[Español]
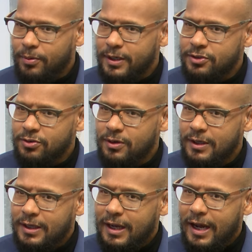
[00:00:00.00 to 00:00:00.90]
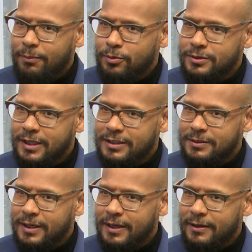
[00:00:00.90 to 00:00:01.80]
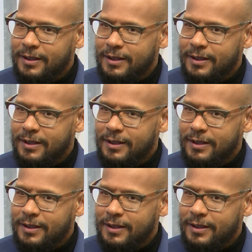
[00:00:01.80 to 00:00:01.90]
Por eso hay muchas, eh,